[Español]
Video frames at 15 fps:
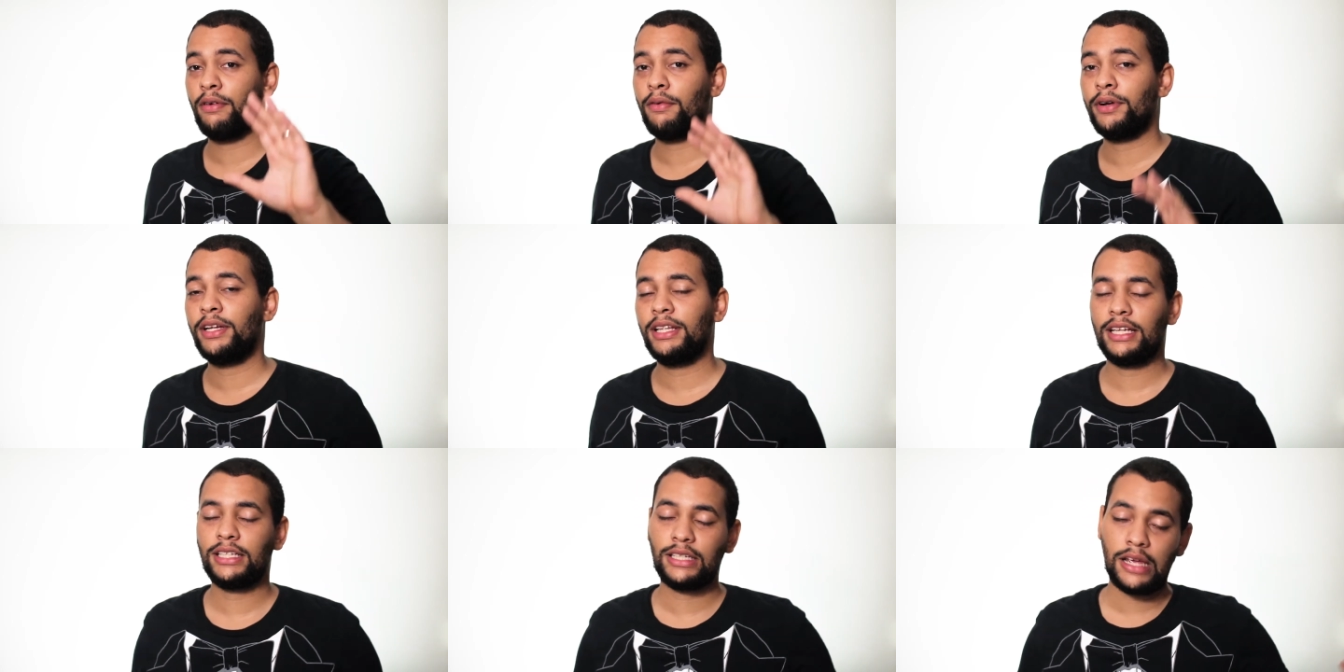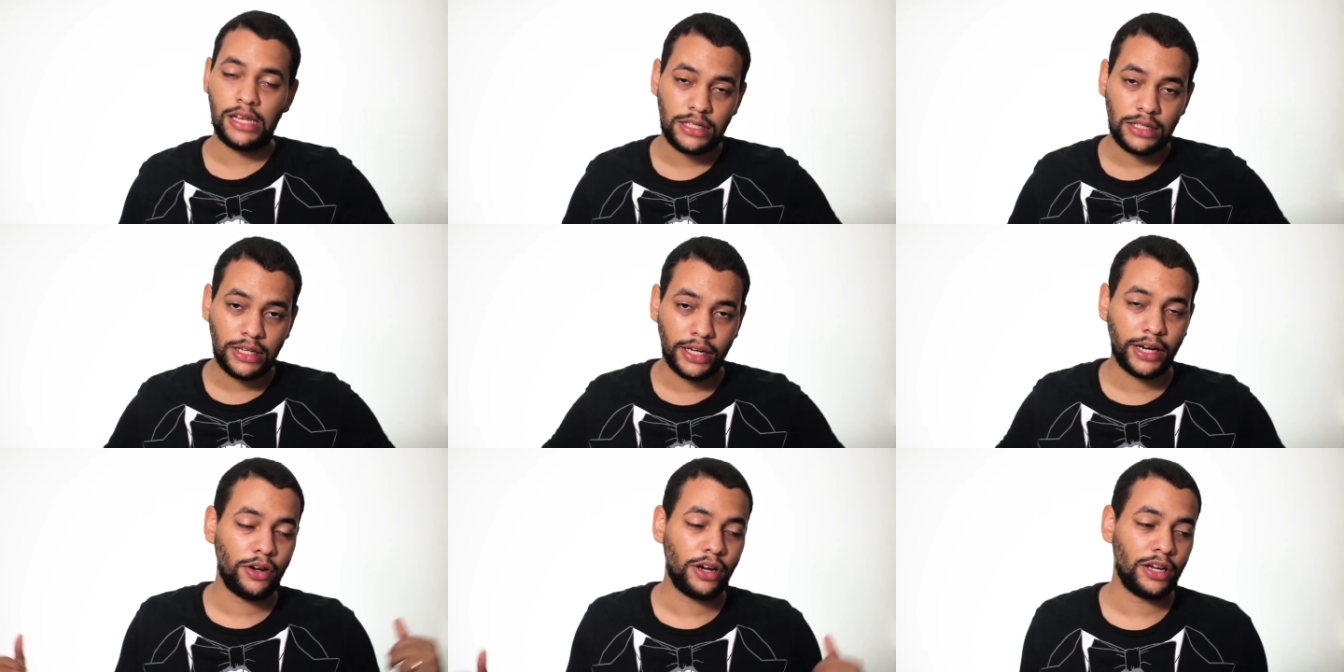favoritas, es,
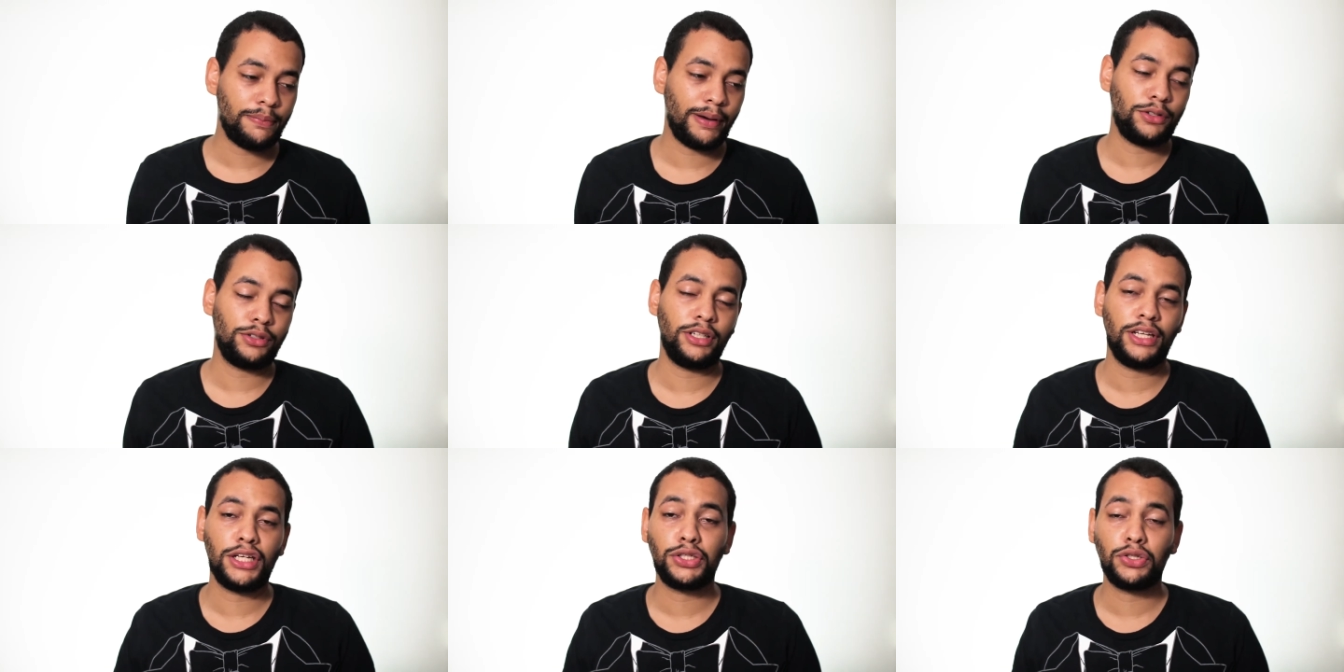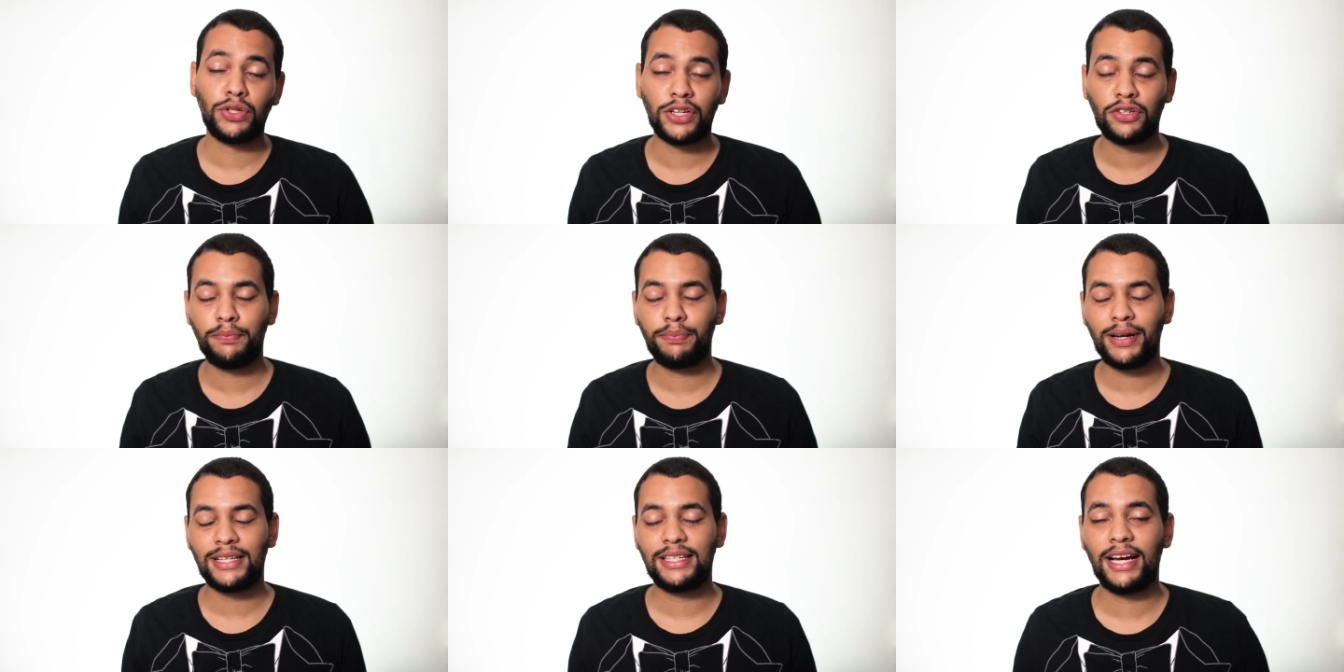creo que para ustedes es una
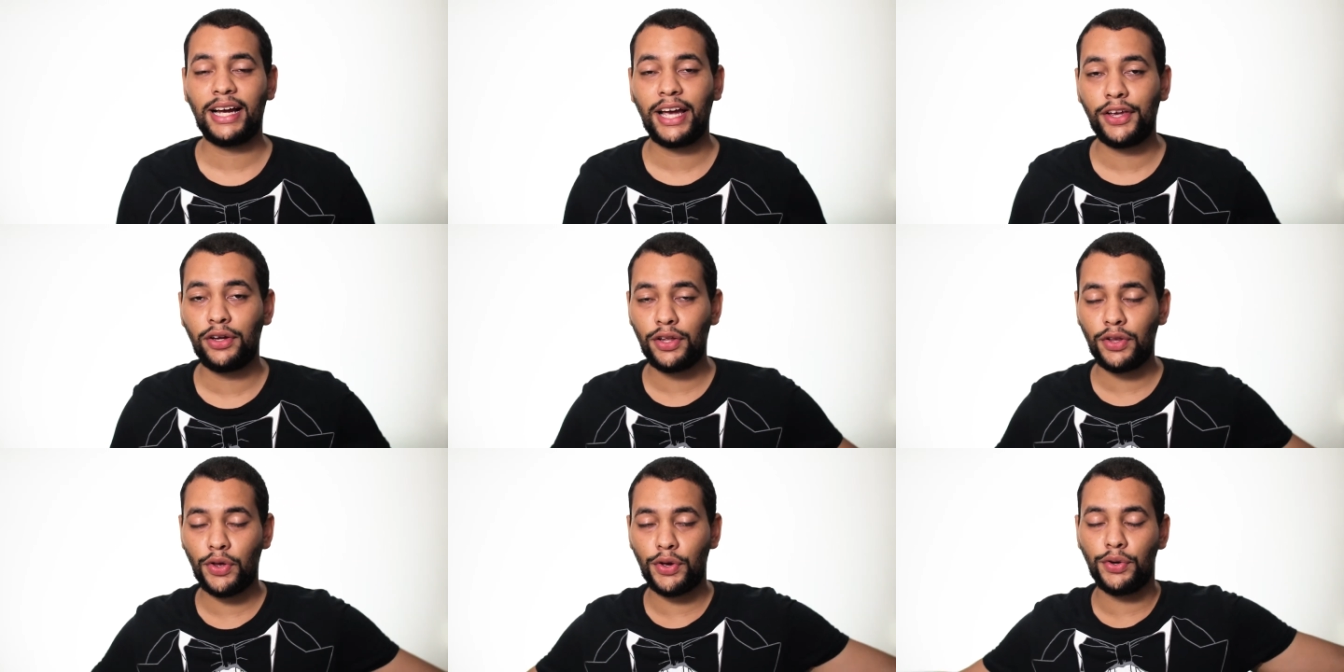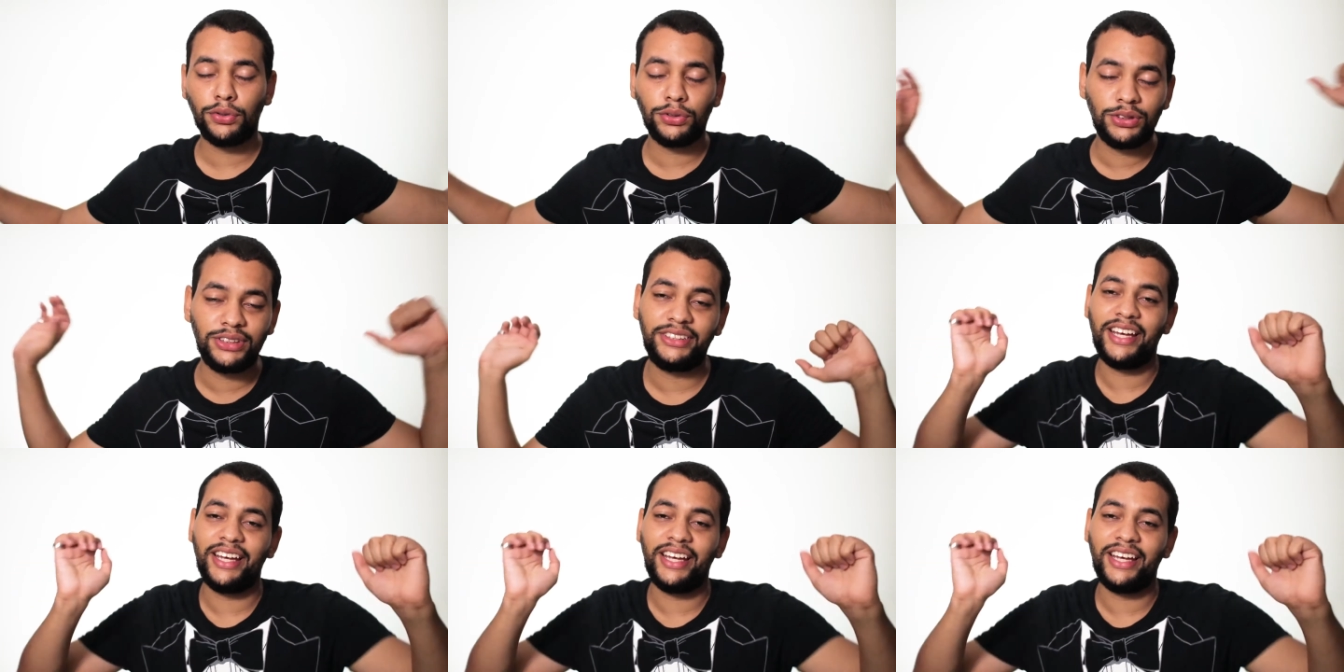sorpresa que yo le doy un